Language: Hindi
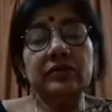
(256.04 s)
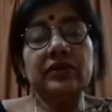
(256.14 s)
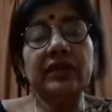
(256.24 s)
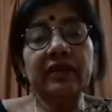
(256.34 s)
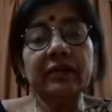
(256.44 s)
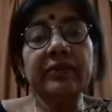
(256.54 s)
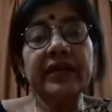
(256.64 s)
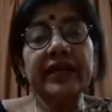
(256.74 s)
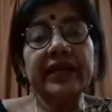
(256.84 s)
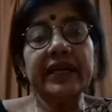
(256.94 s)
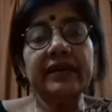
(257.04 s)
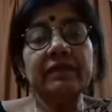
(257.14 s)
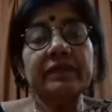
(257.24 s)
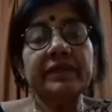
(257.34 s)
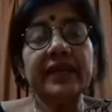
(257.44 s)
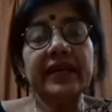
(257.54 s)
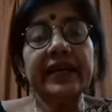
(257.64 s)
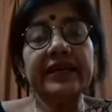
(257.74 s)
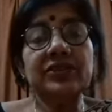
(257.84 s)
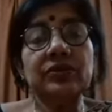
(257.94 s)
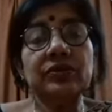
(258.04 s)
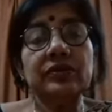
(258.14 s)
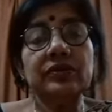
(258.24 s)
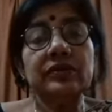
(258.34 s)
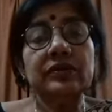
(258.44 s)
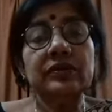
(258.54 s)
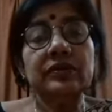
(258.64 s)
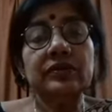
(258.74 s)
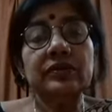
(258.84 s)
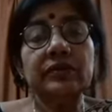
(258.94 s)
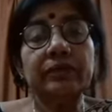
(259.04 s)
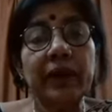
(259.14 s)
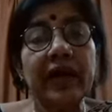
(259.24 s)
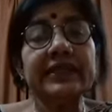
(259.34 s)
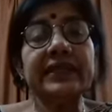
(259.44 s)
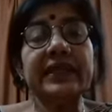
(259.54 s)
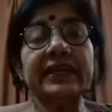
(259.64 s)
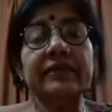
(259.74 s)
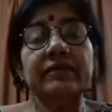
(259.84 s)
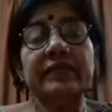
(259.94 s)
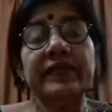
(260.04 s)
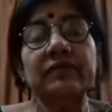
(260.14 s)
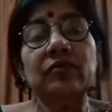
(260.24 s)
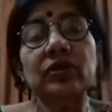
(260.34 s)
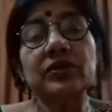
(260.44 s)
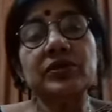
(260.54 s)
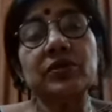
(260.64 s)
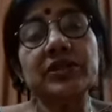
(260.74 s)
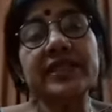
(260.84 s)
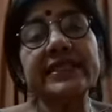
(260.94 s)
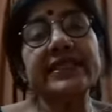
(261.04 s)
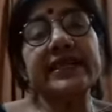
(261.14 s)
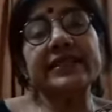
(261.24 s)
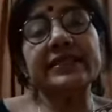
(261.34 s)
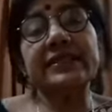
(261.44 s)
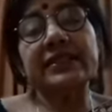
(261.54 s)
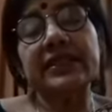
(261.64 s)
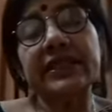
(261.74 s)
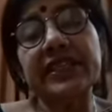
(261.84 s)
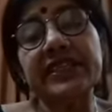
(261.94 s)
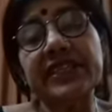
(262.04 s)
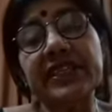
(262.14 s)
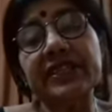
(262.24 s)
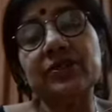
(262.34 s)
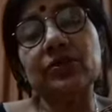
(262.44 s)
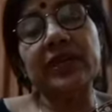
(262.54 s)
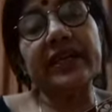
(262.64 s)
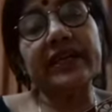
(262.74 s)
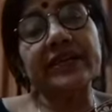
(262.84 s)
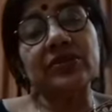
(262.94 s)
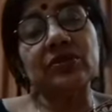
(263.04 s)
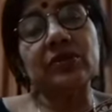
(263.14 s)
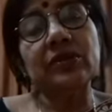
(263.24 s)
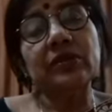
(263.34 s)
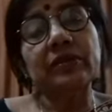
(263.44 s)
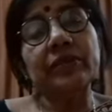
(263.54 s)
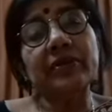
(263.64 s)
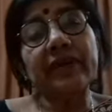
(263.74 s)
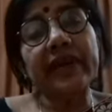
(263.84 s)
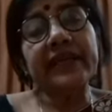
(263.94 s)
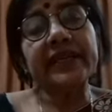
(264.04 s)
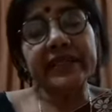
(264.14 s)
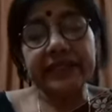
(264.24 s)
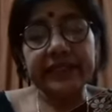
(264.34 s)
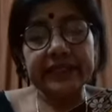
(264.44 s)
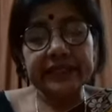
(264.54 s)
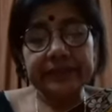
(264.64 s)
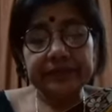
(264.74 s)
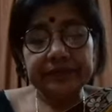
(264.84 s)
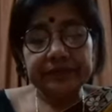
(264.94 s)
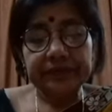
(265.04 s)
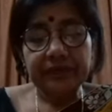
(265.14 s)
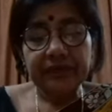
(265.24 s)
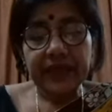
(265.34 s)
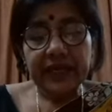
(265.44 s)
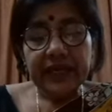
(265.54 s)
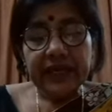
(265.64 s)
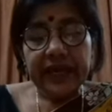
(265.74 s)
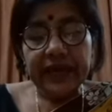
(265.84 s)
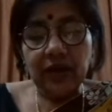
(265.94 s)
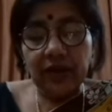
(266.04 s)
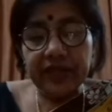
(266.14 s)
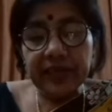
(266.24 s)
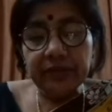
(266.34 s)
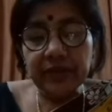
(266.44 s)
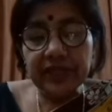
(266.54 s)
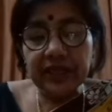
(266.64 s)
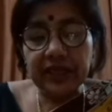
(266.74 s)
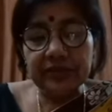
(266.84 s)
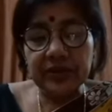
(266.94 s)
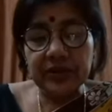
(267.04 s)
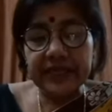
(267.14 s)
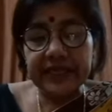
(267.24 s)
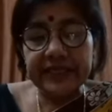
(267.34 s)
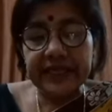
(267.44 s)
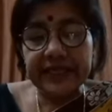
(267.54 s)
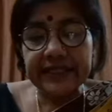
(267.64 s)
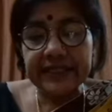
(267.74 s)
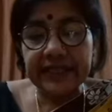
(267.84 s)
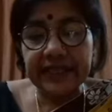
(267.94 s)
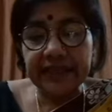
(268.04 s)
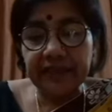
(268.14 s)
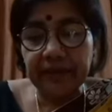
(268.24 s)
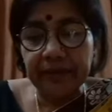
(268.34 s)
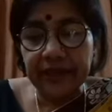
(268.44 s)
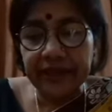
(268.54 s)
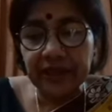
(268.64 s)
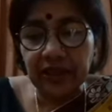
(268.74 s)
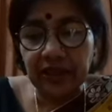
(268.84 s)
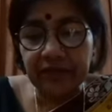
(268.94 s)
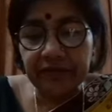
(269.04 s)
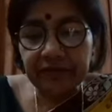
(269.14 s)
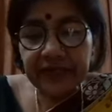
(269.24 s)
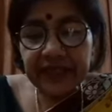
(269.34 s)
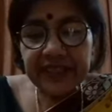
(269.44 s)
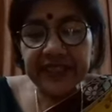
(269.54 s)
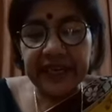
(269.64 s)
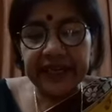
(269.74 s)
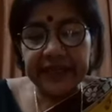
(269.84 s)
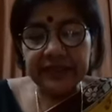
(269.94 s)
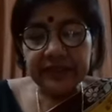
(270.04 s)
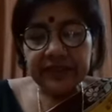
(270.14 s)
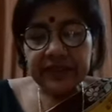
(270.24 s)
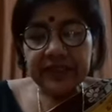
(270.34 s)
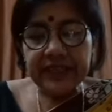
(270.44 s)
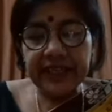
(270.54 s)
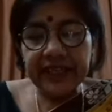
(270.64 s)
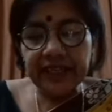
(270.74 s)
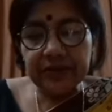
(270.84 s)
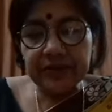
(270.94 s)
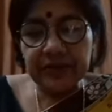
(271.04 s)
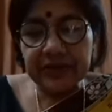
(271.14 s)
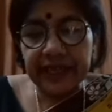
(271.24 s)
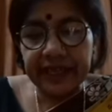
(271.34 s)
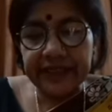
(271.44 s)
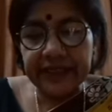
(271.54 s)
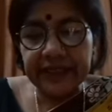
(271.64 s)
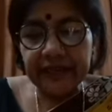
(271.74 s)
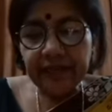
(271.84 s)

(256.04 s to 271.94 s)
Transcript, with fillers: डेवलप करने का एक जो पाथ है वो सोशल साइंस टीचिंग के थ्रू लर्नर्स को प्रोवाइड किया जाता है अ कॉन्ट्रीब्यूशन ऑफ सोशल साइंस द डेवलपमेंट ऑफ चाइल्ड स्टडी ऑफ सोसाइटी